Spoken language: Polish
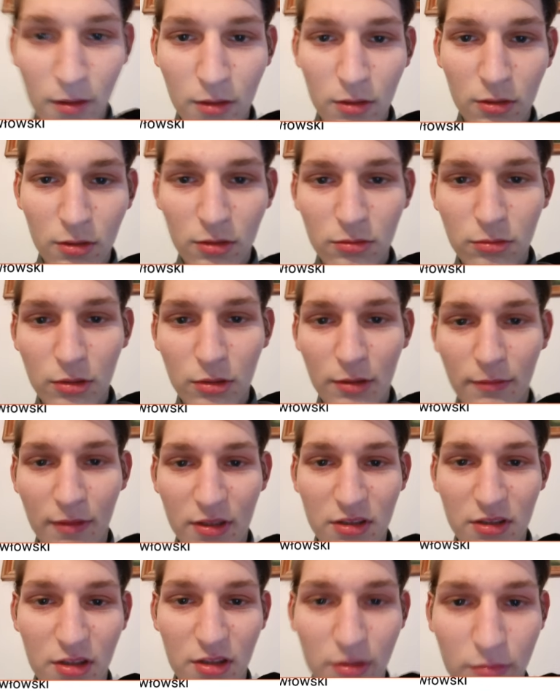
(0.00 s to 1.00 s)
Kurwa
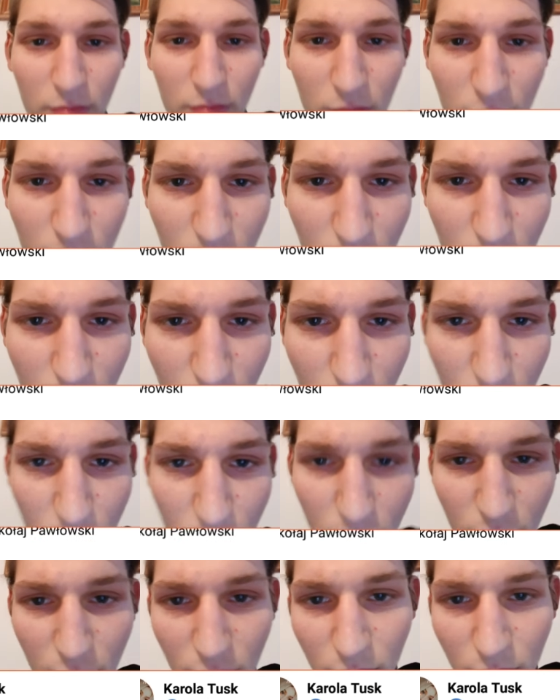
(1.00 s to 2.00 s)
z tym.
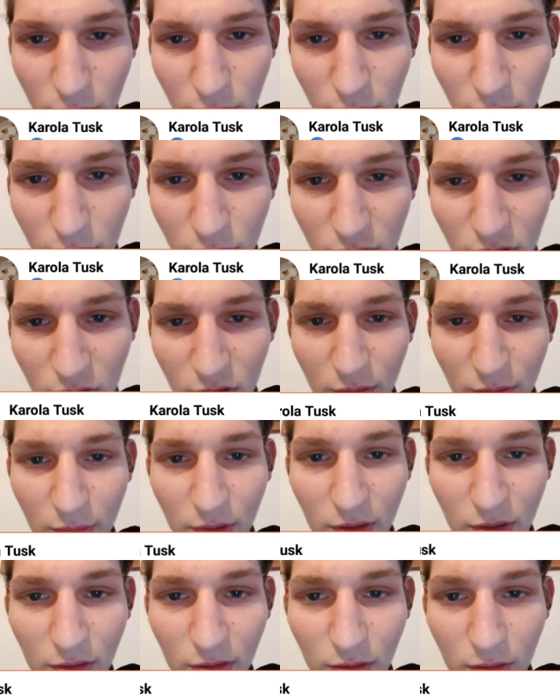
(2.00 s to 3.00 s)
No co tam
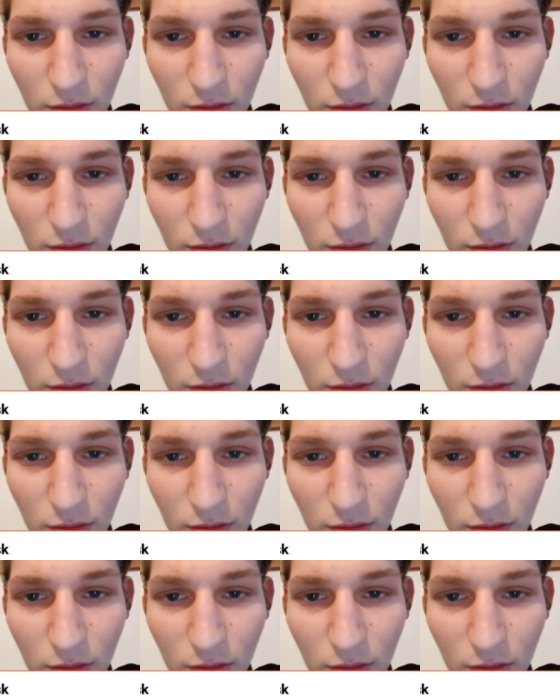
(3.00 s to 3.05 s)
jest?